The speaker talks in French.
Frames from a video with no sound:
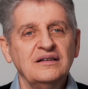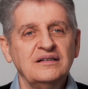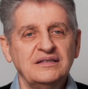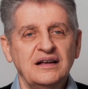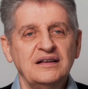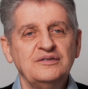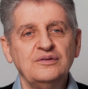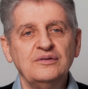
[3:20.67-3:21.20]

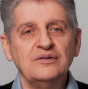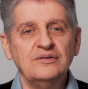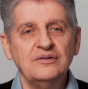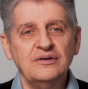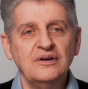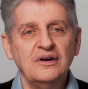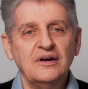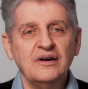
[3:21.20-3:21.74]
ça se
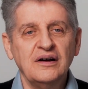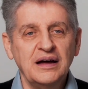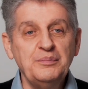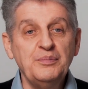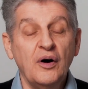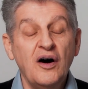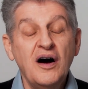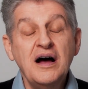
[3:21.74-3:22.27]

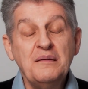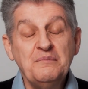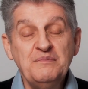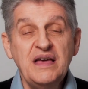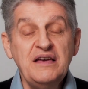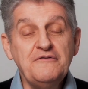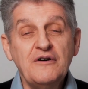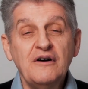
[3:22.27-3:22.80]
répand.
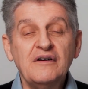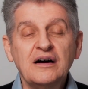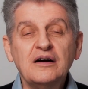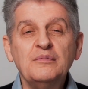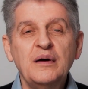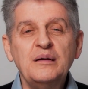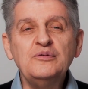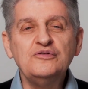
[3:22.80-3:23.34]
Mais il faut avoir
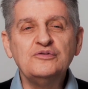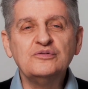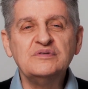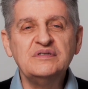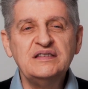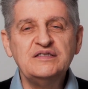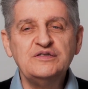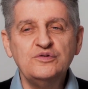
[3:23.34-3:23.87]
quand même une
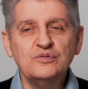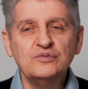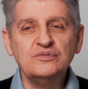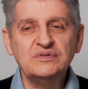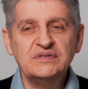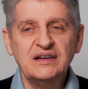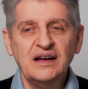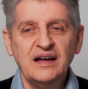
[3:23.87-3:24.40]
condition
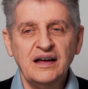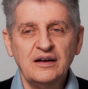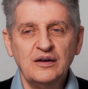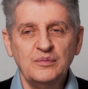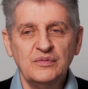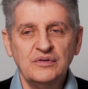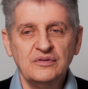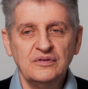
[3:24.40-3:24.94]
très,
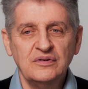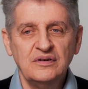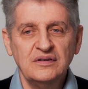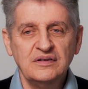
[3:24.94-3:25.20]
comment,